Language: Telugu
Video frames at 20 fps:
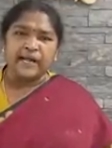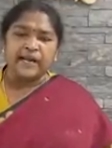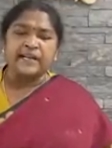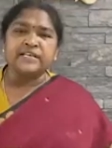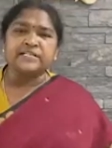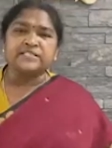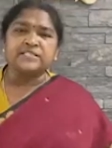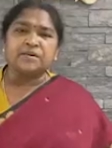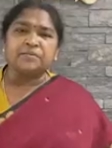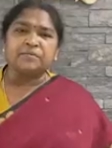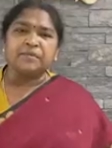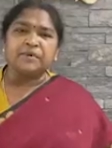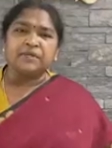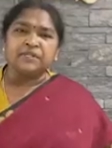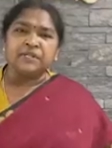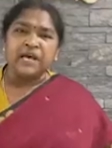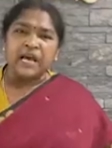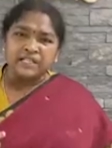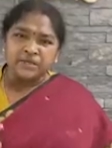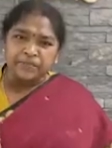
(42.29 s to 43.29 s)
కనీసం
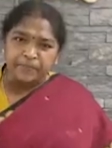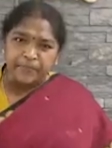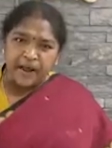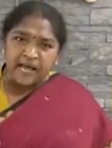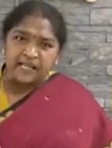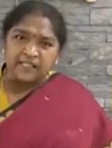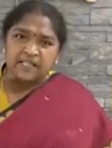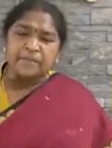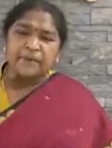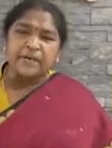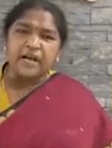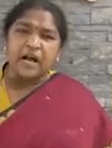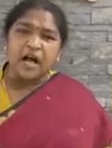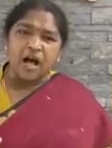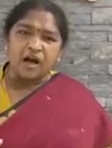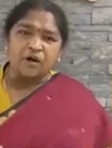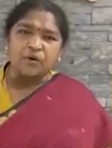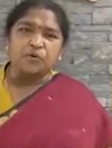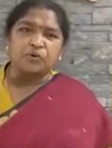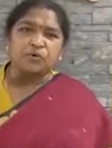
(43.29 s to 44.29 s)
అది ప్రాథమిక
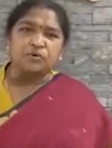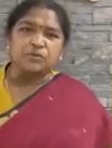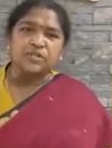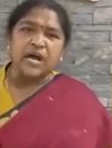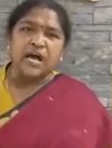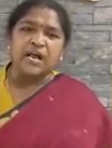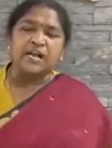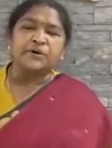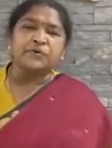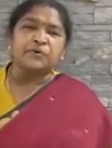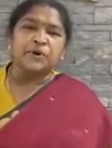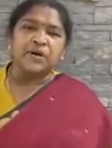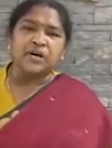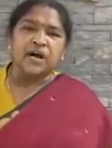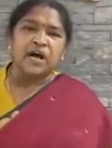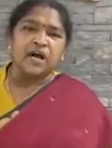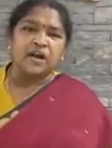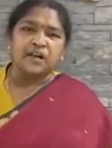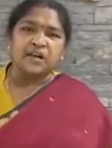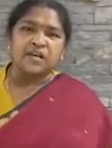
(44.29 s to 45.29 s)
హక్కును దాన్ని కూడా
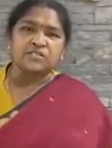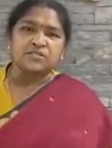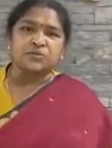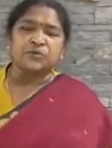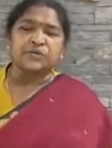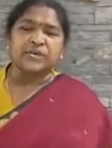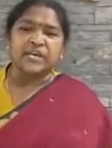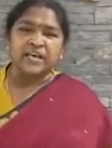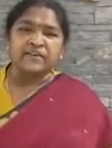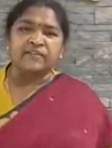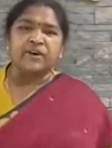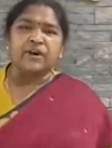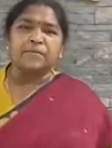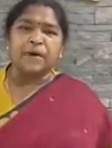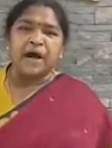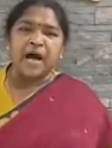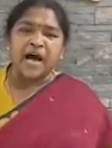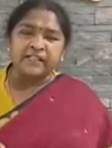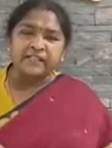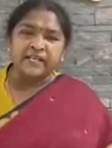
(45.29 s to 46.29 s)
కాలరాస్తూ కేవలం
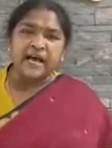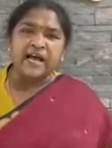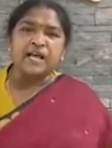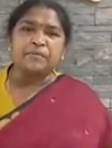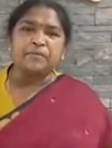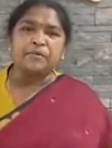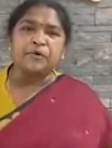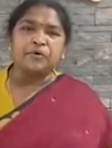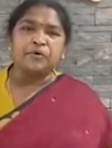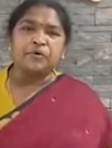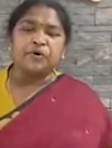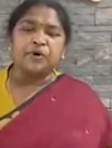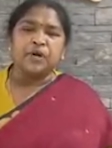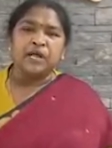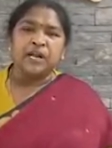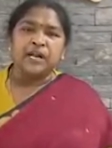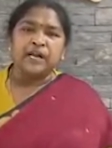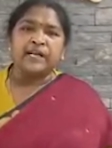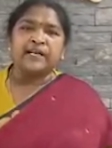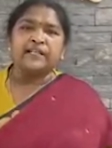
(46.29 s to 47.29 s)
ఆదాయము
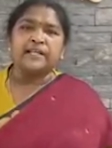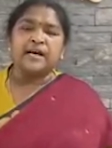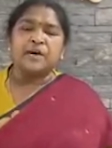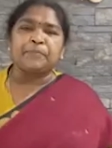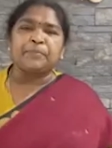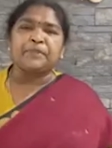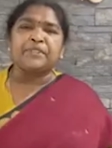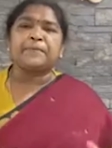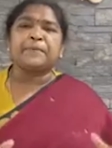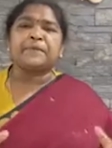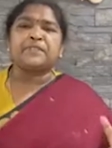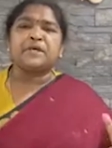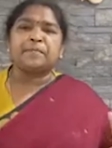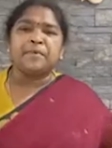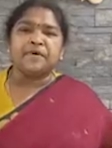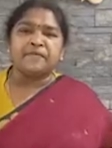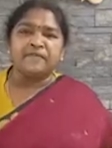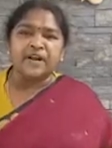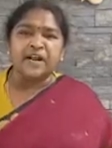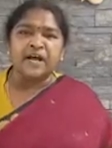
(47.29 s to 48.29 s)
లేదా పెద్ద పెద్ద
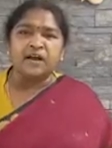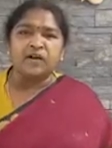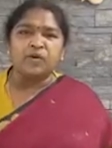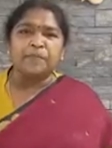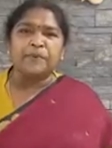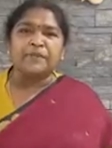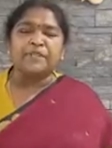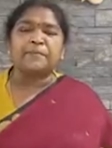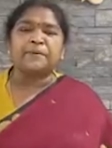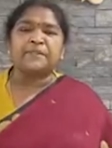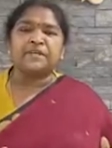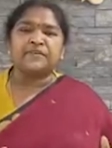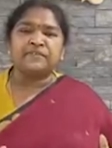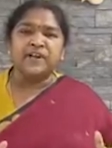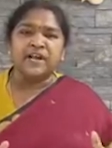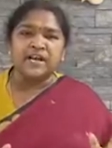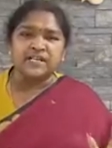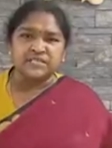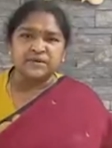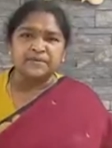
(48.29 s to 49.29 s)
భవనాలు పెద్ద పెద్ద
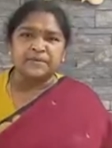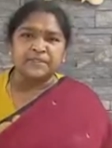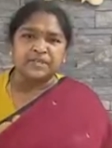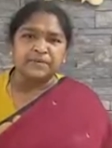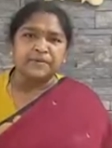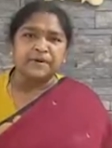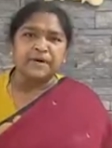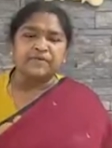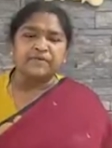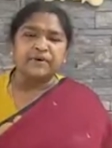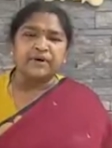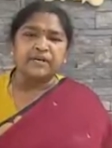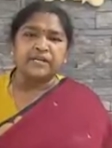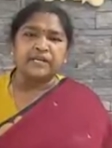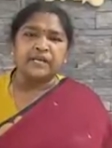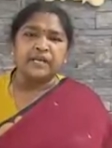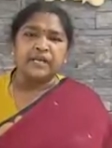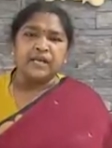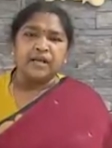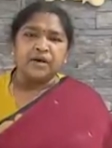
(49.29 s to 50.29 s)
విలాసవంతమైనటువంటి
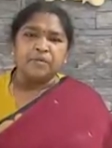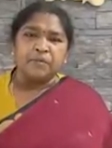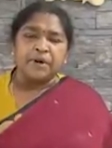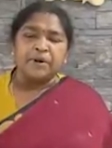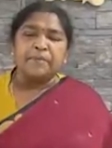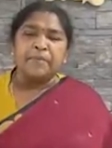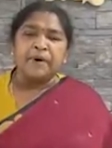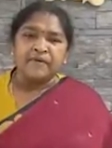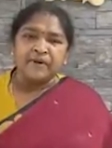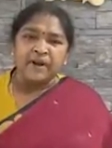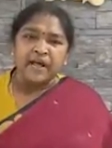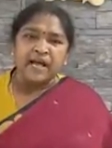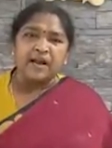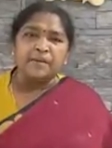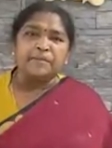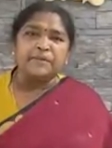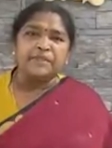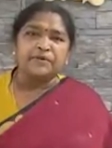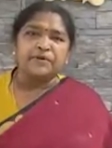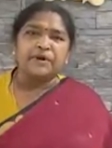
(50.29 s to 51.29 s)
మరి భవనాల
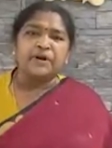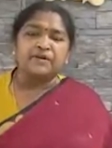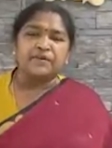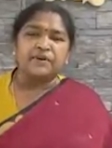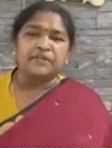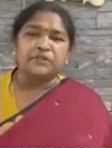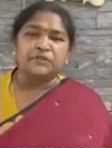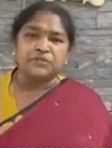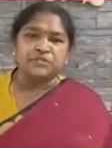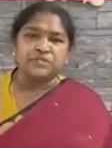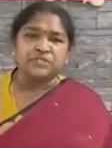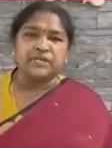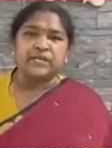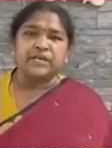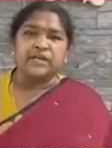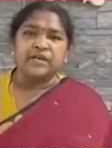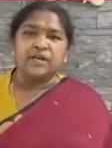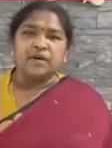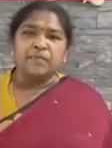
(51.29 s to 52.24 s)
మీద ఉన్నటువంటి దృష్టి